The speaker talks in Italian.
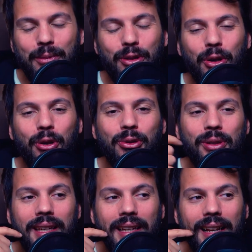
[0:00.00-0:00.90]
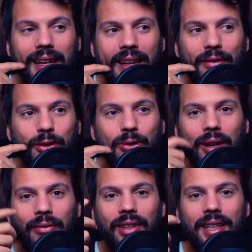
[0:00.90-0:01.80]
mi sono accorto che le
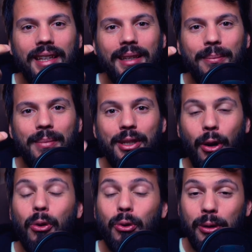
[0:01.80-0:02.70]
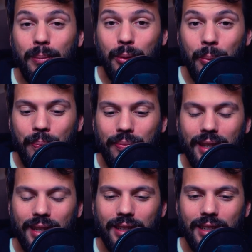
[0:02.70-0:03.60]
fotografie che mi colgono di più
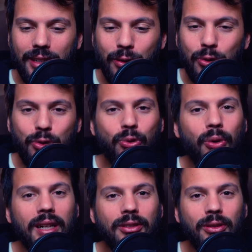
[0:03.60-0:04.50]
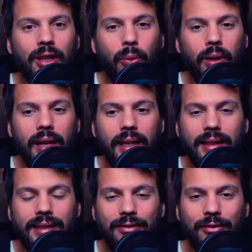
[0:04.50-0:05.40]
non sono altro che quelle
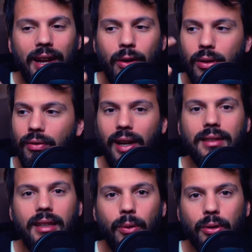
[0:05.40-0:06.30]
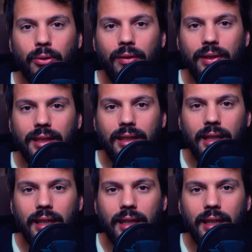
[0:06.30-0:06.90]
che ti fanno riflettere quando le vedi.